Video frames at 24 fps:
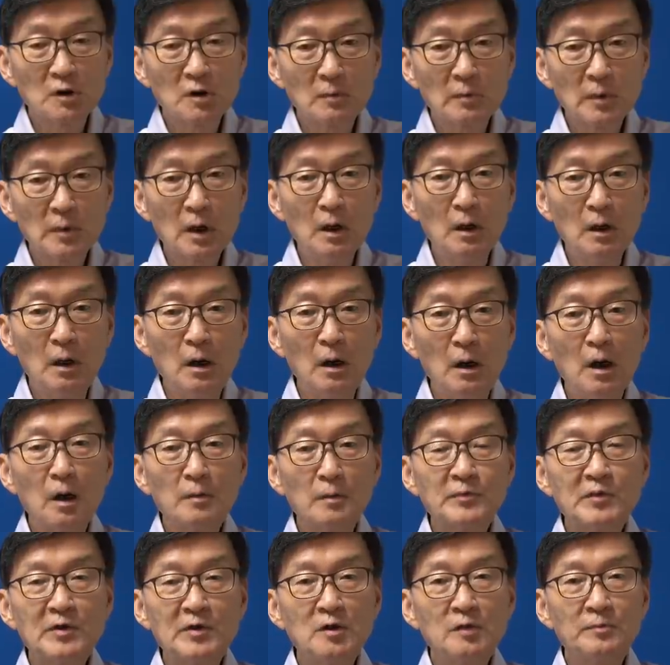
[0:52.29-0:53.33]
때문에
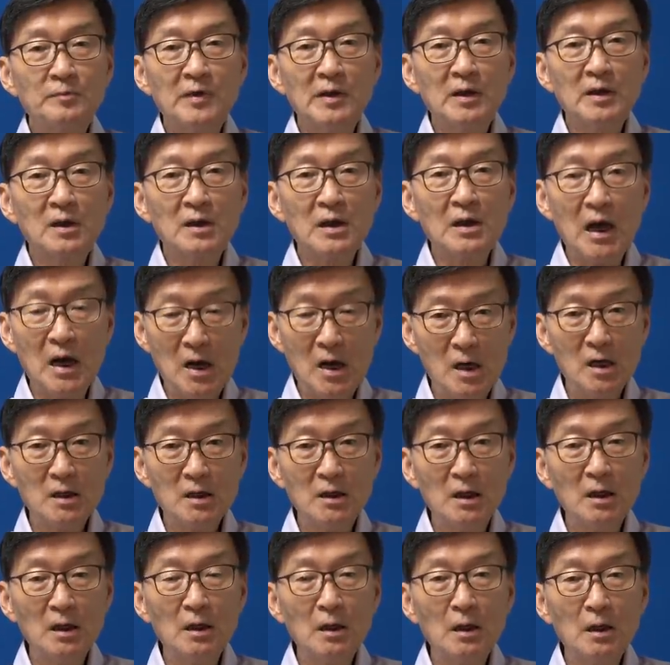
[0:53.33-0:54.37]
아, 필리핀이
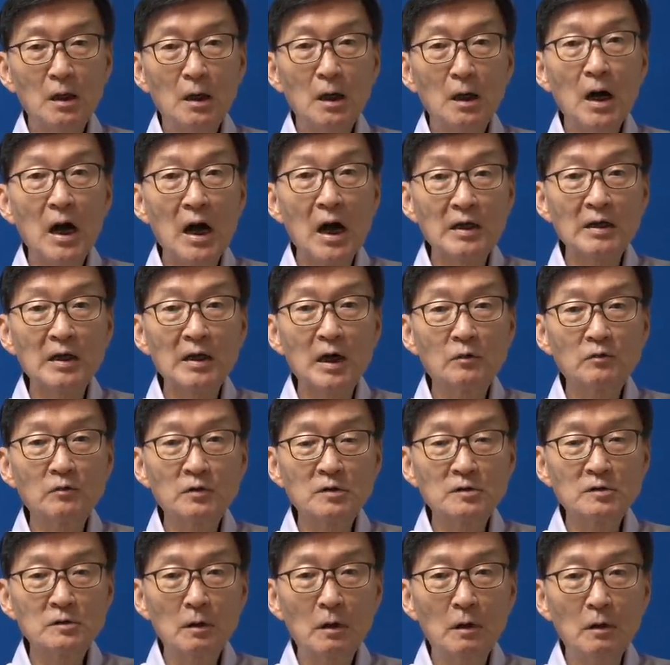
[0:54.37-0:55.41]
강하게 항의하고
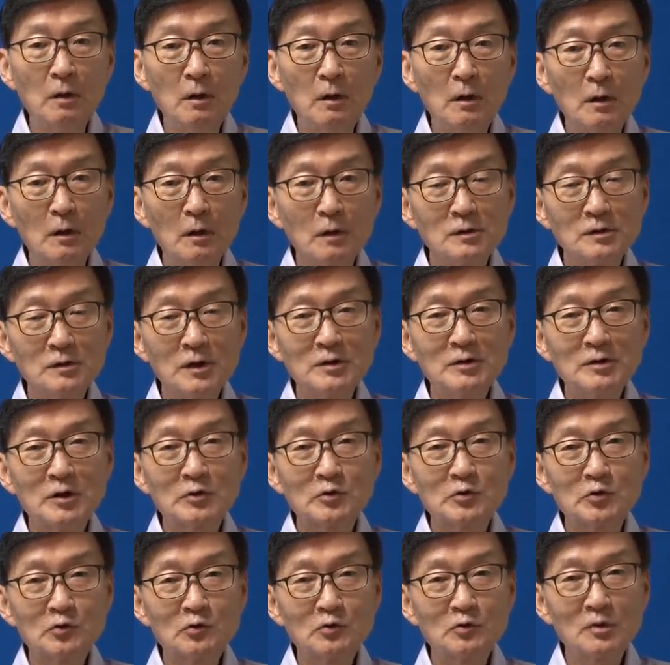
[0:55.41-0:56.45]
있죠. 근데 이제
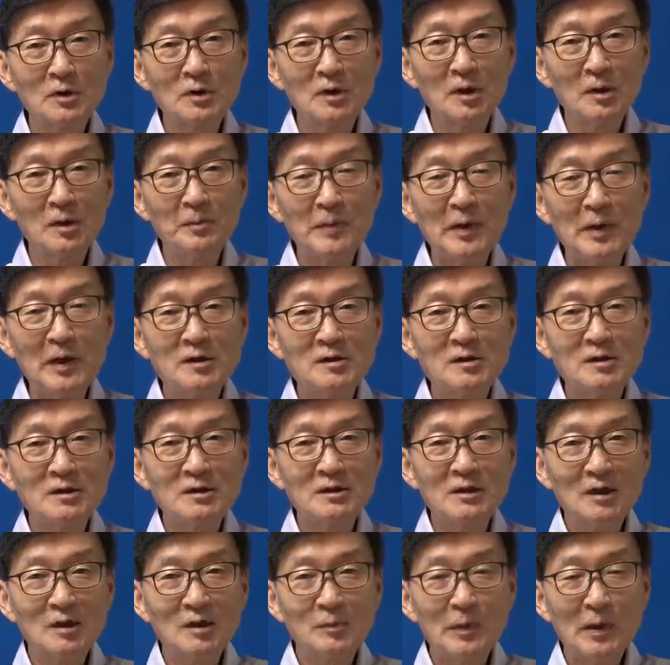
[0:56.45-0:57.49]
중국이 베이징이
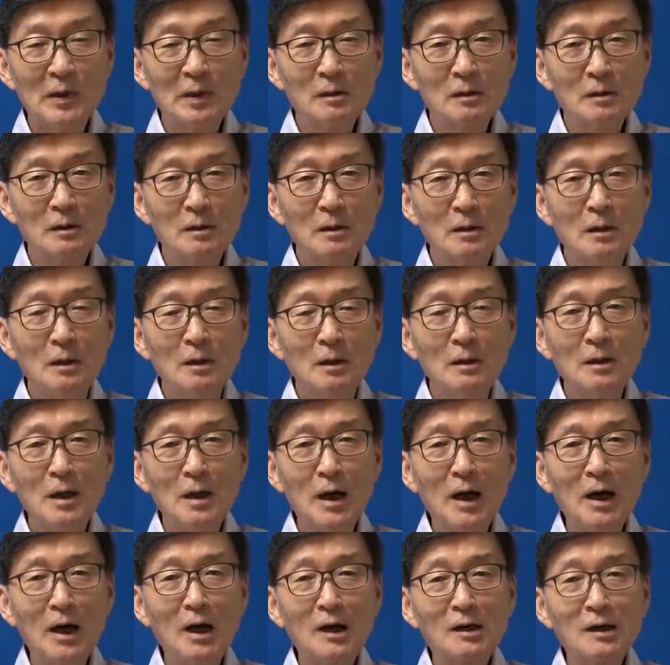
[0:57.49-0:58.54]
대답하는 거는
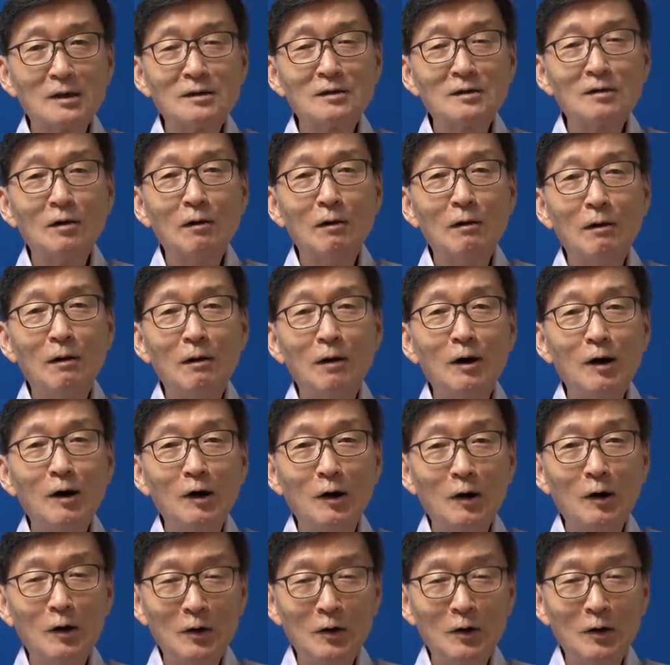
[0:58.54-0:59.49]
아, 그거